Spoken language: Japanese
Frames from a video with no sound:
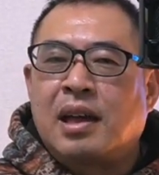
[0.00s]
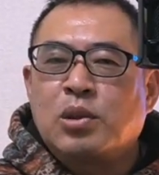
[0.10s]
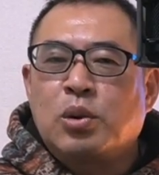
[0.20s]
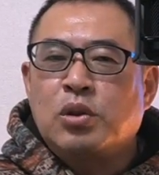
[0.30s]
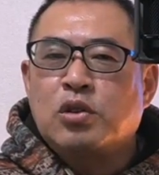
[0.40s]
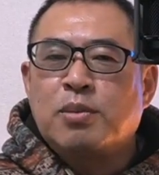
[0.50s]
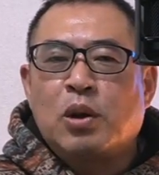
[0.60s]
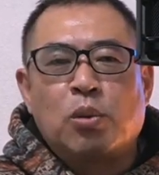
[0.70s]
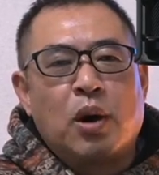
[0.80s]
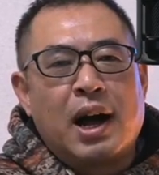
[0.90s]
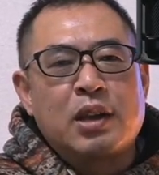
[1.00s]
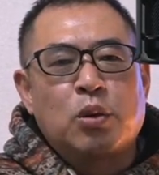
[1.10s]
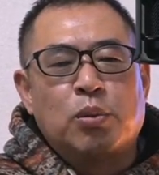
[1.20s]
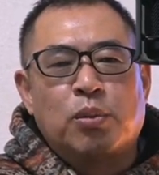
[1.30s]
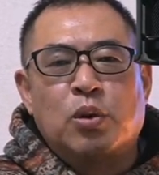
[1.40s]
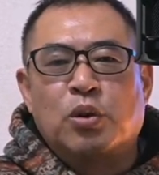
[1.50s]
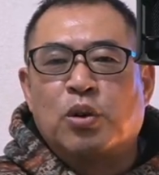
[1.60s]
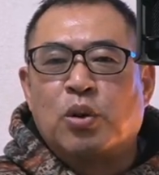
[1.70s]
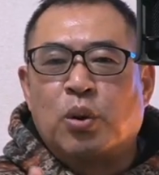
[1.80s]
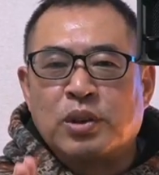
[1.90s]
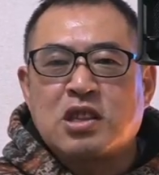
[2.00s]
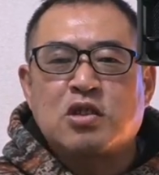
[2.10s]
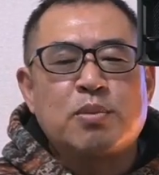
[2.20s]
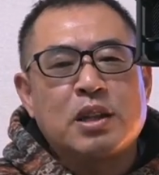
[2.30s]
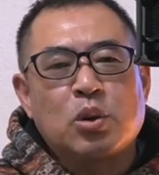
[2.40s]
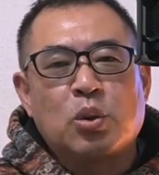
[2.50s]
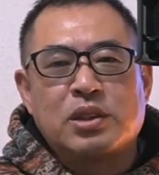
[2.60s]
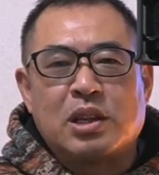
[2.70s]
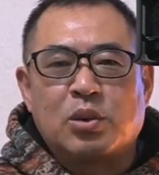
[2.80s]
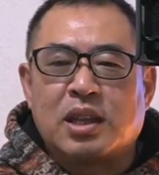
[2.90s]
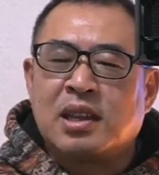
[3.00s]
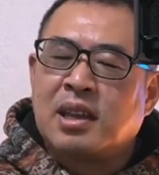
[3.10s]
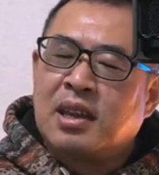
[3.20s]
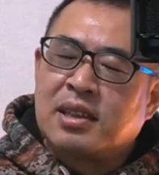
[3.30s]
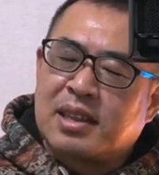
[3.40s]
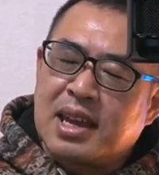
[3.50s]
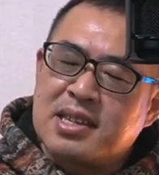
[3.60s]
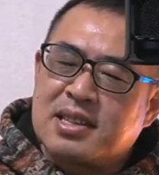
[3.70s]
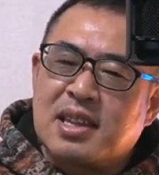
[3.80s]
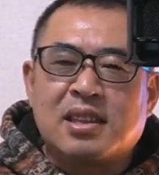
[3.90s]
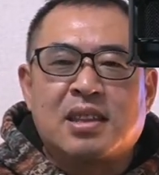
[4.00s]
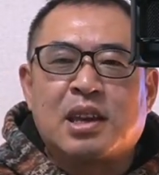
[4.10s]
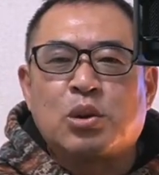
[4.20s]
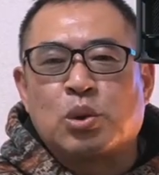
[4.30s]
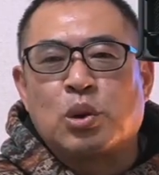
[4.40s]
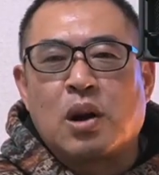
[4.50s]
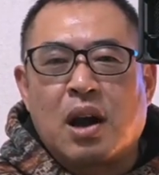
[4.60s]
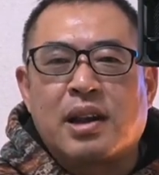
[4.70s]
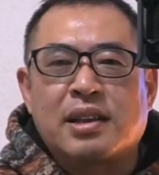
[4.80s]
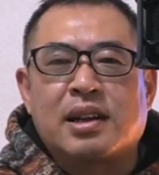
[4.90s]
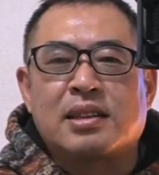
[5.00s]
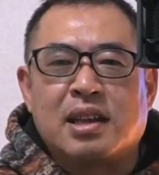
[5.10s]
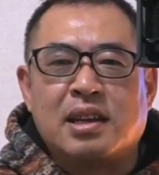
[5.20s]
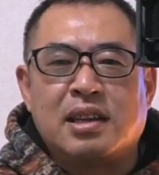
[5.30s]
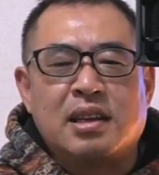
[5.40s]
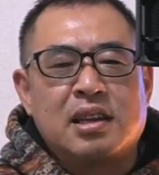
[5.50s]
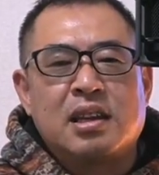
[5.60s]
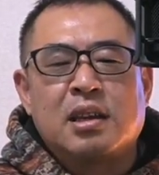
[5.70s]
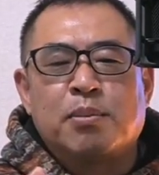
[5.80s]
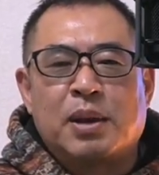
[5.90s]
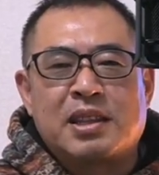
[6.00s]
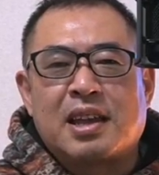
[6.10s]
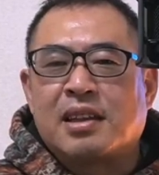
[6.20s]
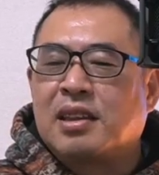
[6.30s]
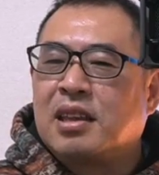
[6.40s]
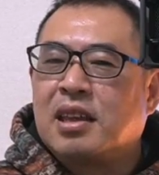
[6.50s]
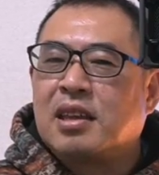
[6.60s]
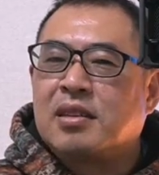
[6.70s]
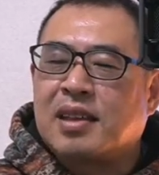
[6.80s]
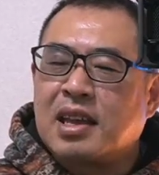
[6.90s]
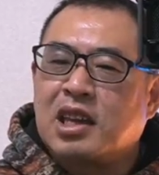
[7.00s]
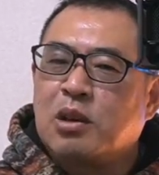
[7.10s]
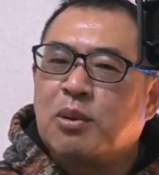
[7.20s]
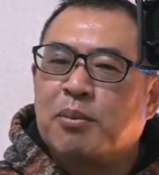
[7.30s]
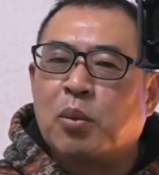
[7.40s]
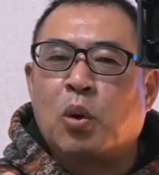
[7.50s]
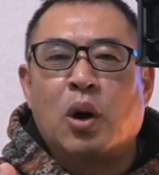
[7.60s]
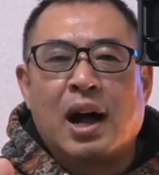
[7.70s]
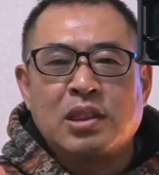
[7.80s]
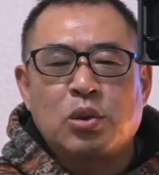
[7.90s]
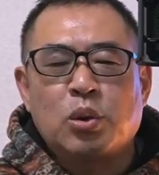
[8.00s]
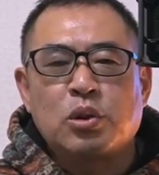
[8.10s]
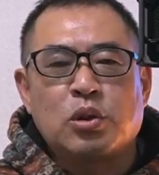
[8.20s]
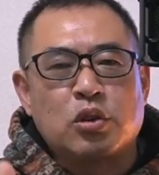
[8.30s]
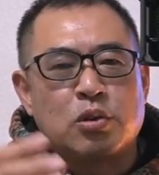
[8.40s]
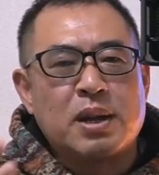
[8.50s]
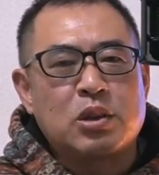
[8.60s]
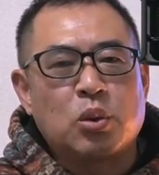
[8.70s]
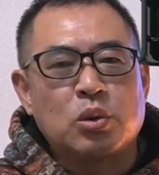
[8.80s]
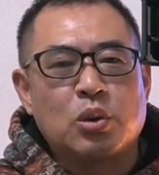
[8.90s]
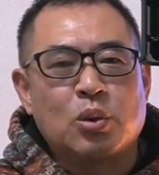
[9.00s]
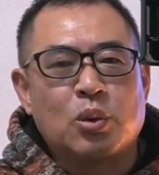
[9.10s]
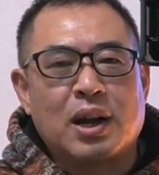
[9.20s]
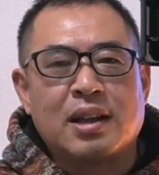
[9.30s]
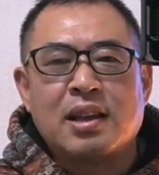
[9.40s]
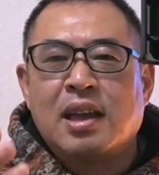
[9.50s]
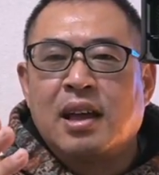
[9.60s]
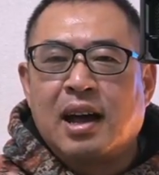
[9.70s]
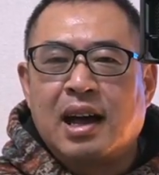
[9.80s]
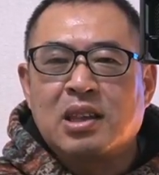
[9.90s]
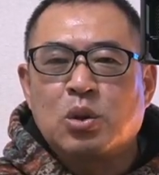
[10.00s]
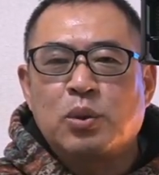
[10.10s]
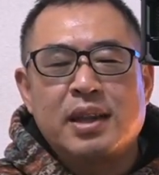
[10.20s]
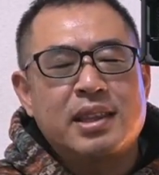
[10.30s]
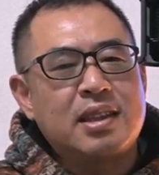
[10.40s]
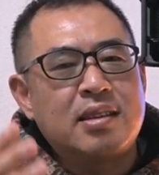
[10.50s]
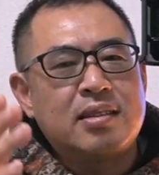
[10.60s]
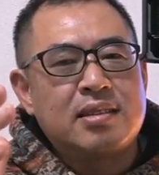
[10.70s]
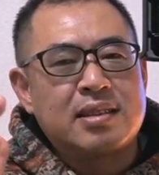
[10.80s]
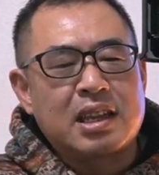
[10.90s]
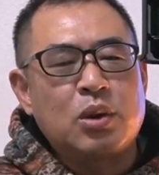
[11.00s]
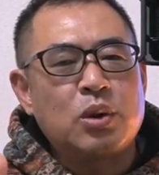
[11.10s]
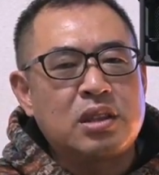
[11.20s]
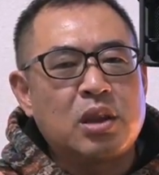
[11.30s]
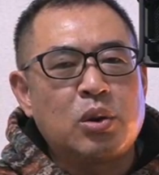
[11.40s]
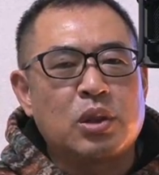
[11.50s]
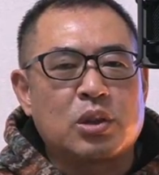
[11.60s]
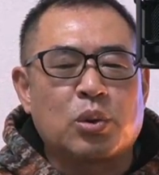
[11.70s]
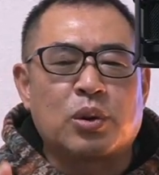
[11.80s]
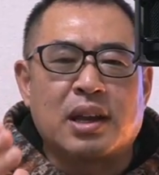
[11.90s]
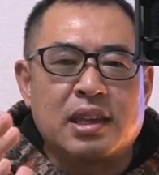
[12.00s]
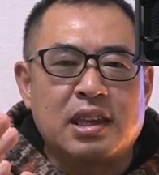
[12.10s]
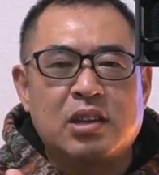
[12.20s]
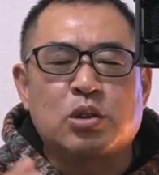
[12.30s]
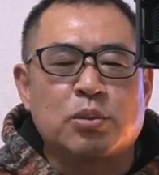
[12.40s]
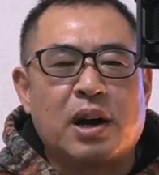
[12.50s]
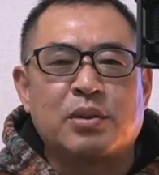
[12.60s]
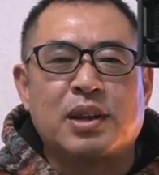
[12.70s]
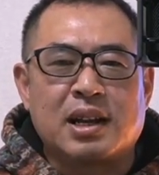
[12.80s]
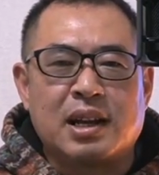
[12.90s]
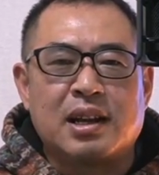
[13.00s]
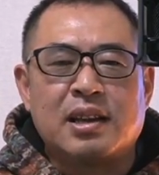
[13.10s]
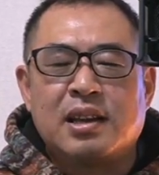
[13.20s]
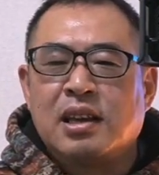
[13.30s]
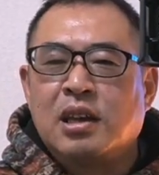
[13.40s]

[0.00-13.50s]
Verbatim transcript: Android スマホも iPhone も同じスマートフォンなので大してできることは変わらなかったり、また最近はもう Android のスマートフォンの方がハードウェア的に先を行ってるようなところがいくつもある中、